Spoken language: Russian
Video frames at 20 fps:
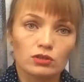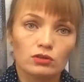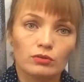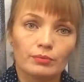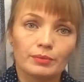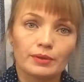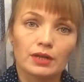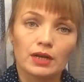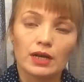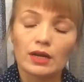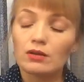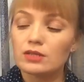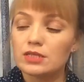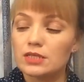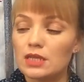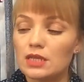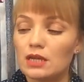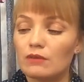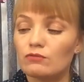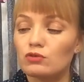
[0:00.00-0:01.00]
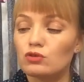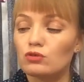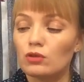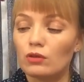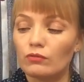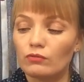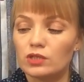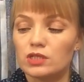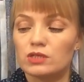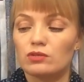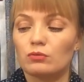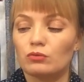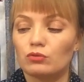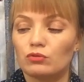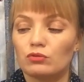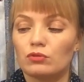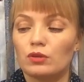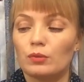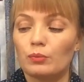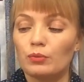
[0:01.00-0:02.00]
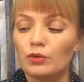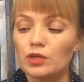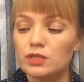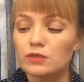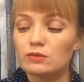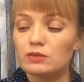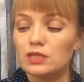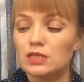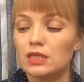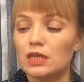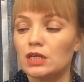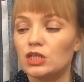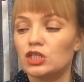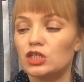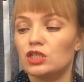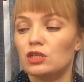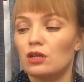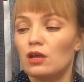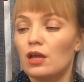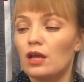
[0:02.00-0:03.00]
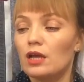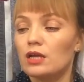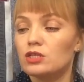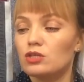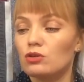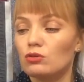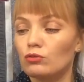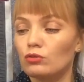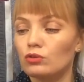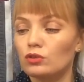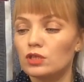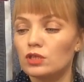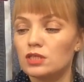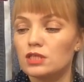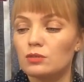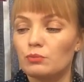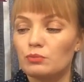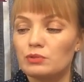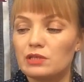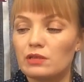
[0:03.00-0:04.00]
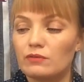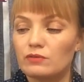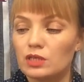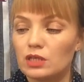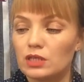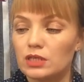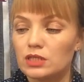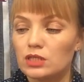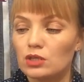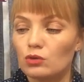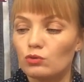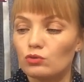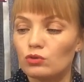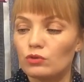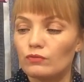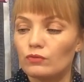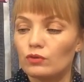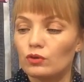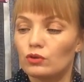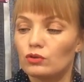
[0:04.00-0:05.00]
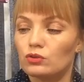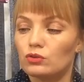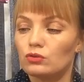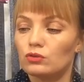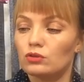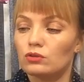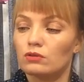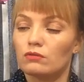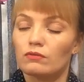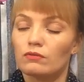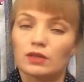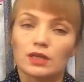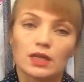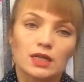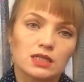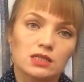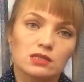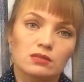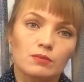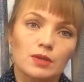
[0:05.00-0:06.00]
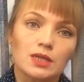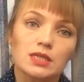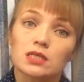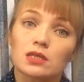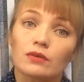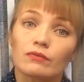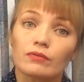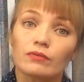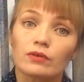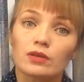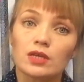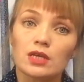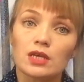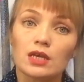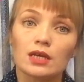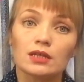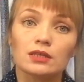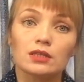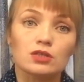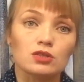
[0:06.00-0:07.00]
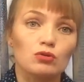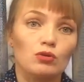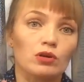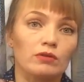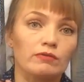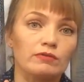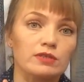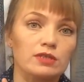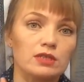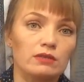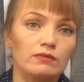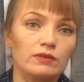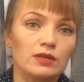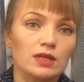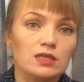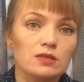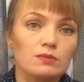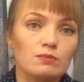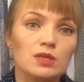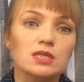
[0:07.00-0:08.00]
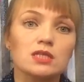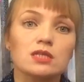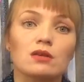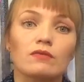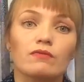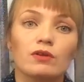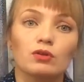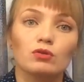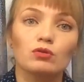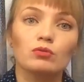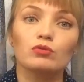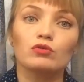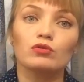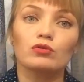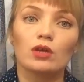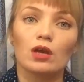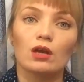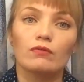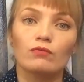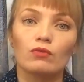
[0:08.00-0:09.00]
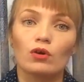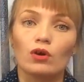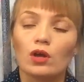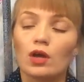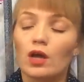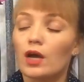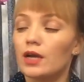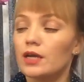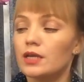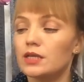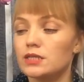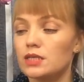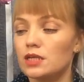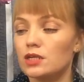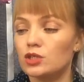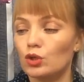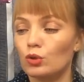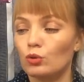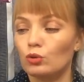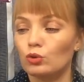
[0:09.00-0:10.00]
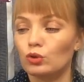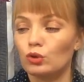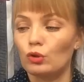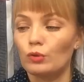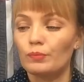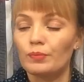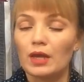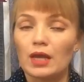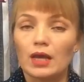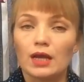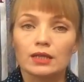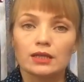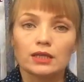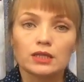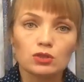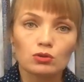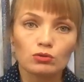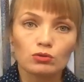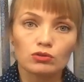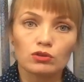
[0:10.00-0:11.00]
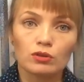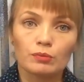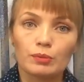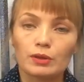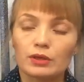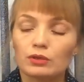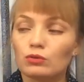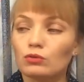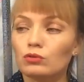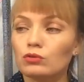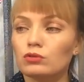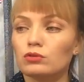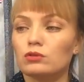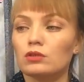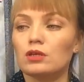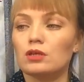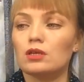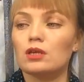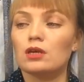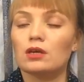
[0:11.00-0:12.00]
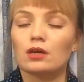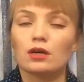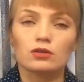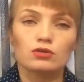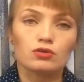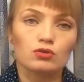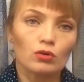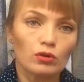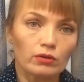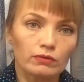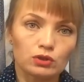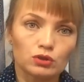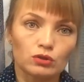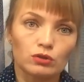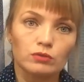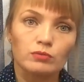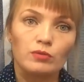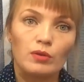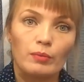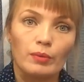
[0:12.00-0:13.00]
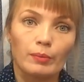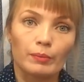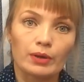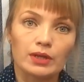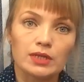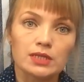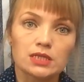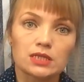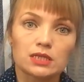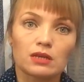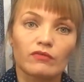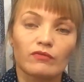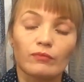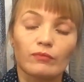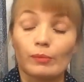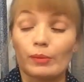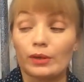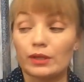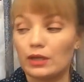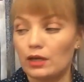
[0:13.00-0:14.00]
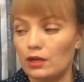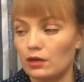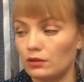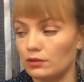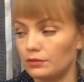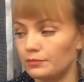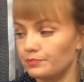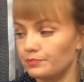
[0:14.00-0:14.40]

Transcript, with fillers: оно понравилось, я с удовольствием буду туда пользоваться. Также срок годности после вскрытия у него идет 12 месяцев, и это здорово. За 12 месяцев, я думаю, я его израсходую. Достойный продукт, и как здорово, что он мне попался в подарок.